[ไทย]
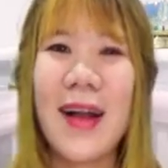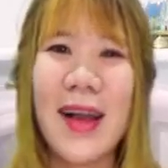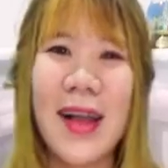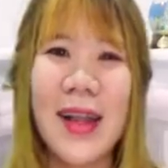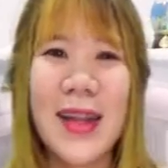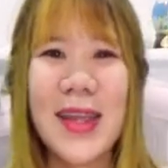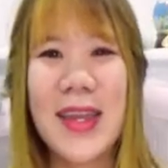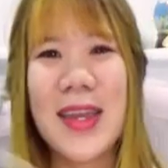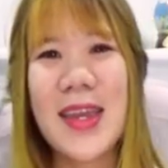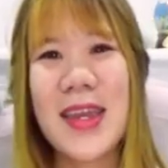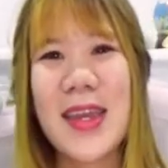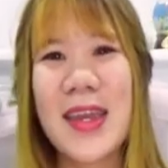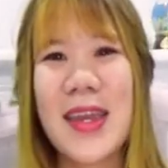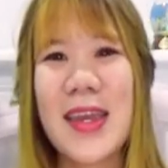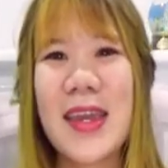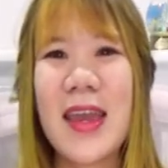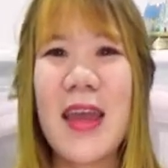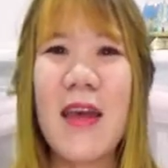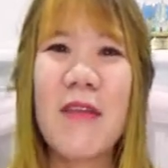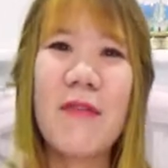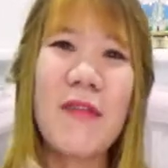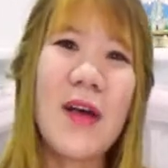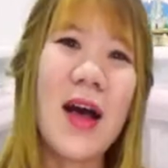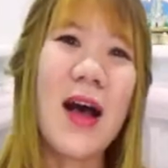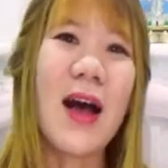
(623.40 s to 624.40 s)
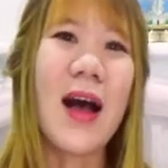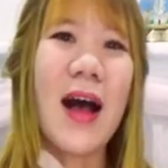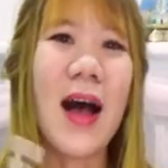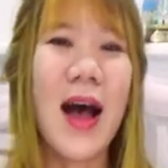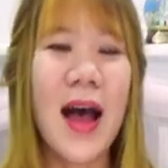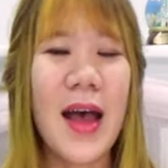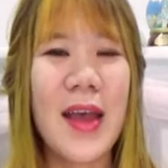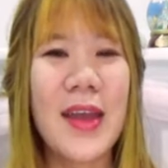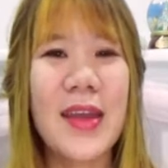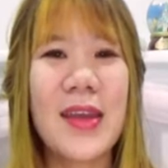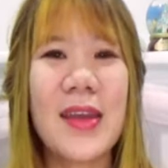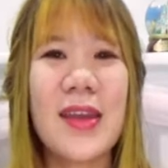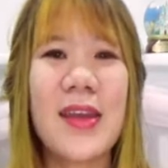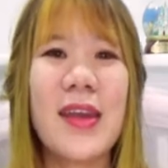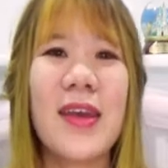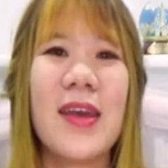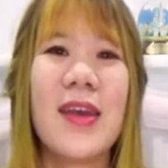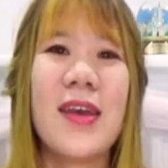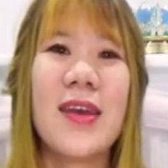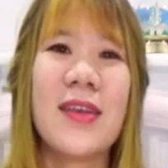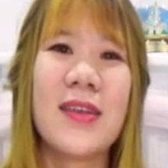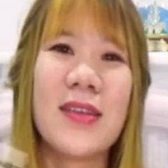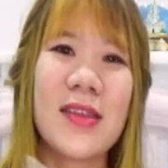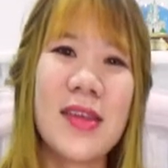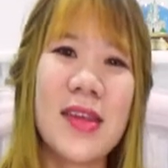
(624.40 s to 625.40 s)
R E F R I
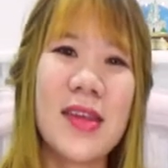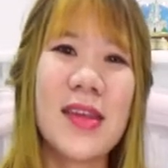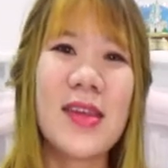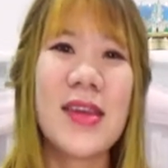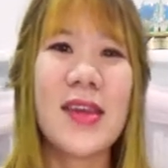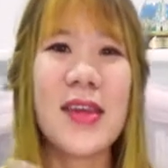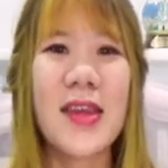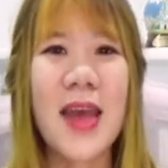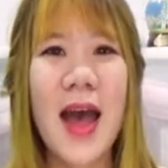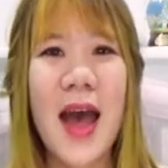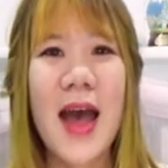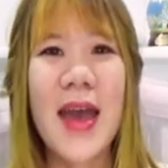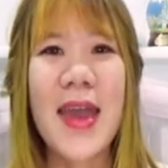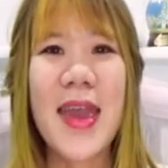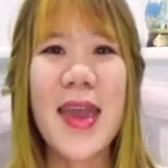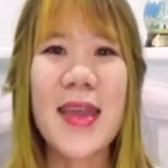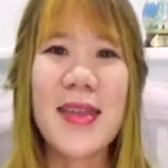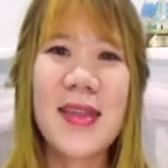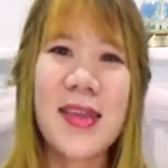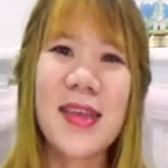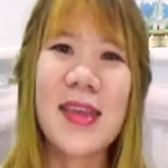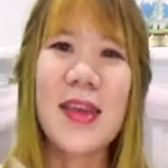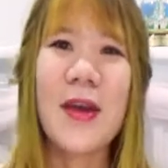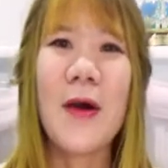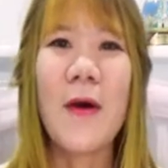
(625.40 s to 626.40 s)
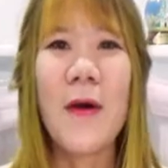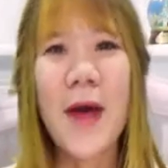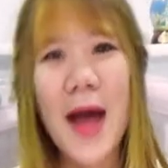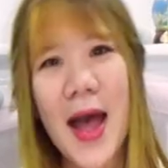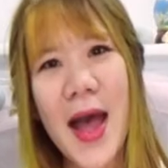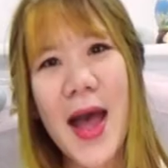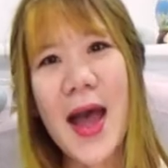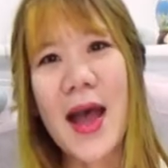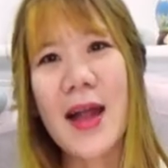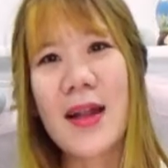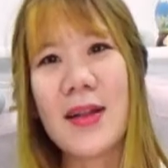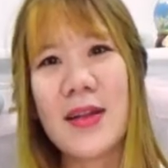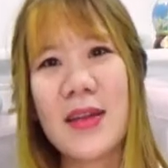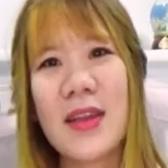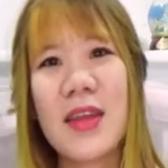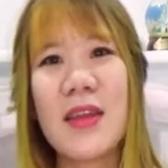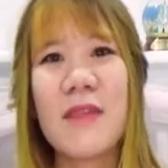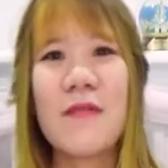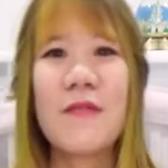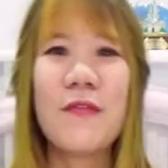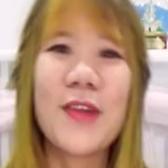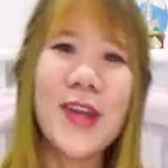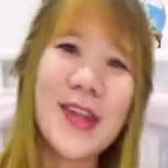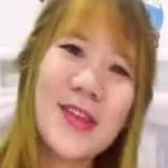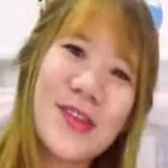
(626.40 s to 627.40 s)
G E R A T O R
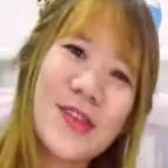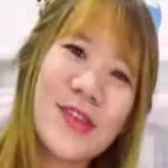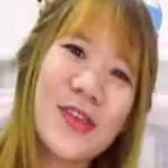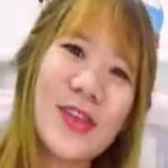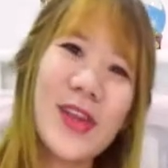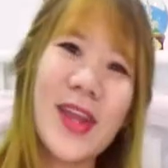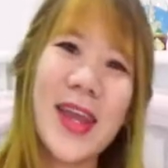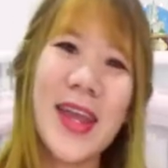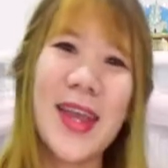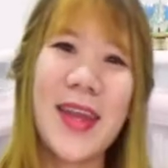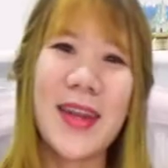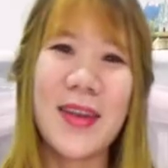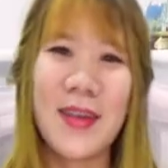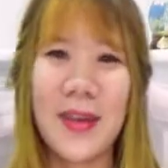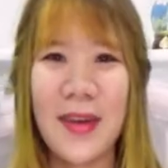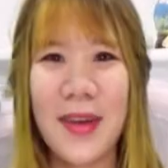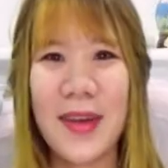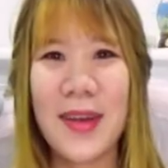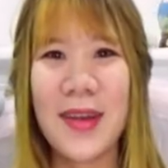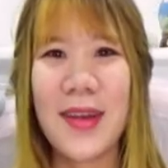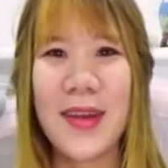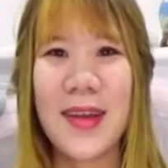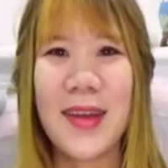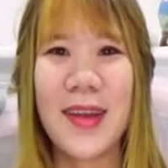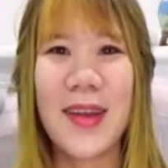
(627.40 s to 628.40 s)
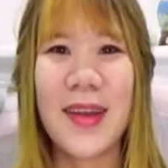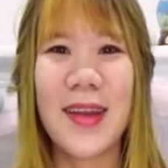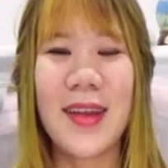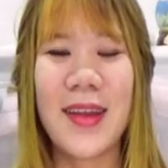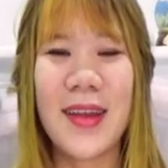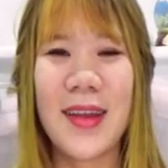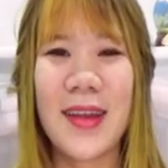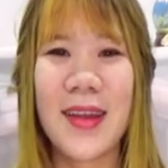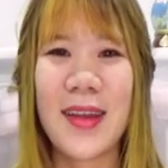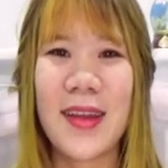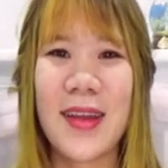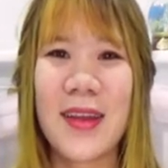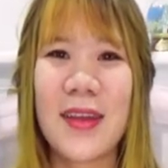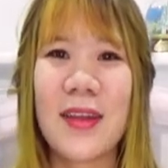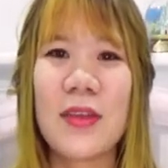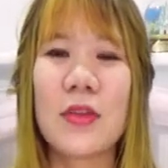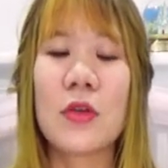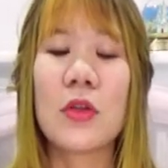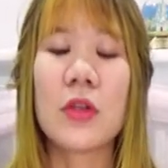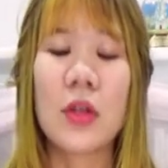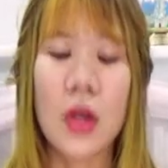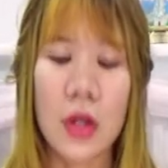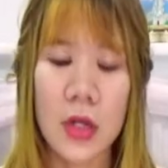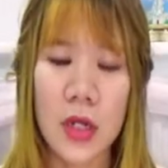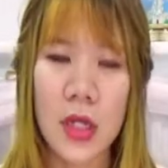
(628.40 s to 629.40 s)
refrigerator จ
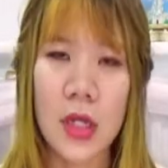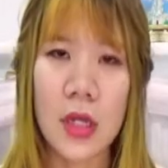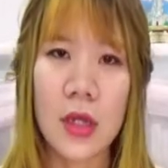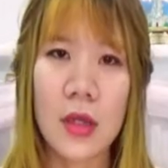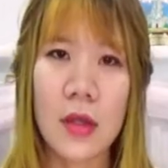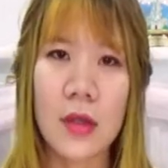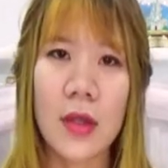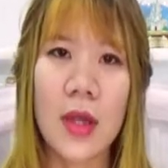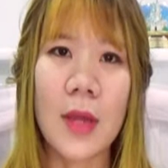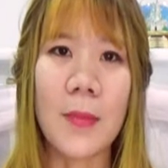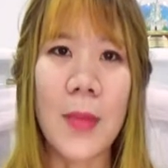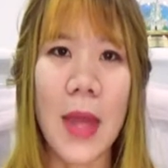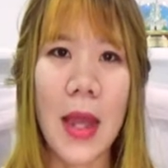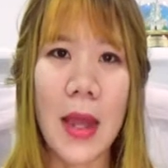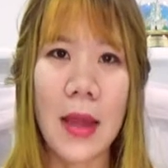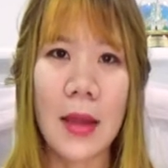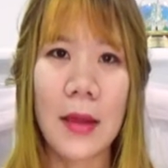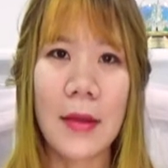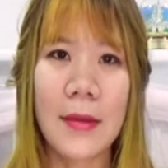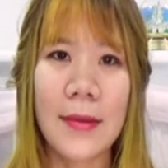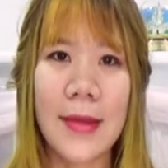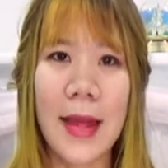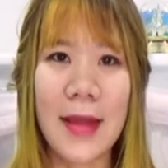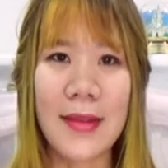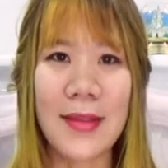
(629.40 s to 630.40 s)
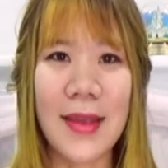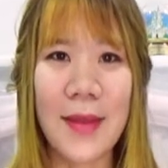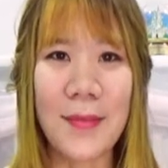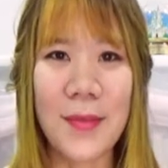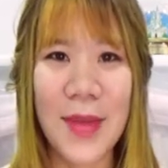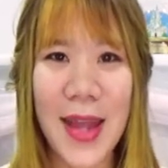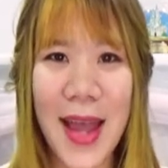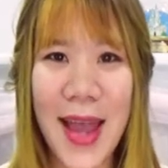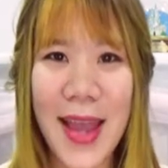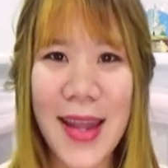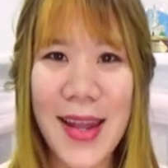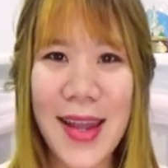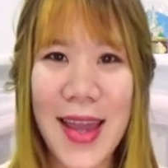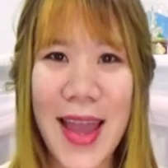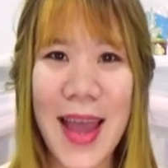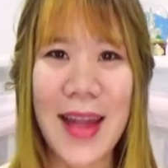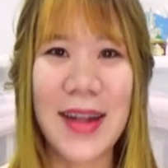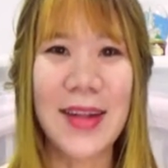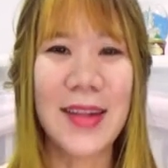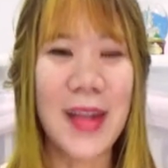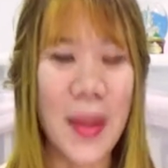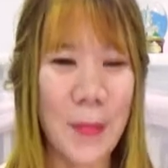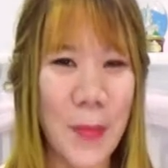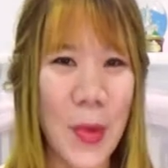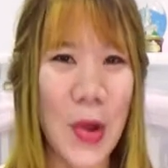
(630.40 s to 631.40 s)
นตอนนี้เห็นไหมยังจำได้เลยอะ
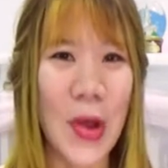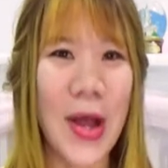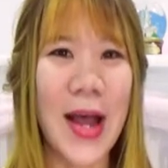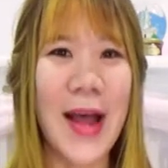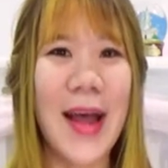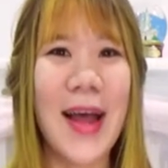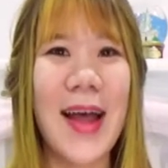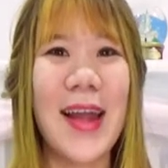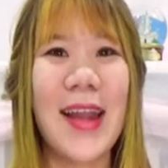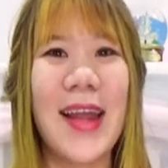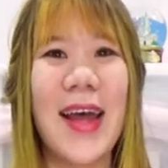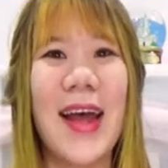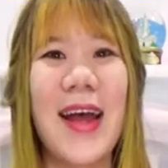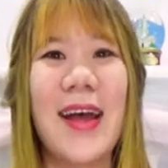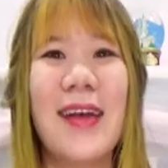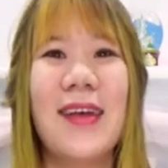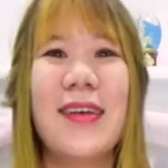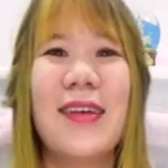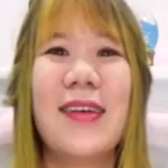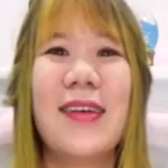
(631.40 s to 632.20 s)
ตั้งแต่ป .5 แล้ว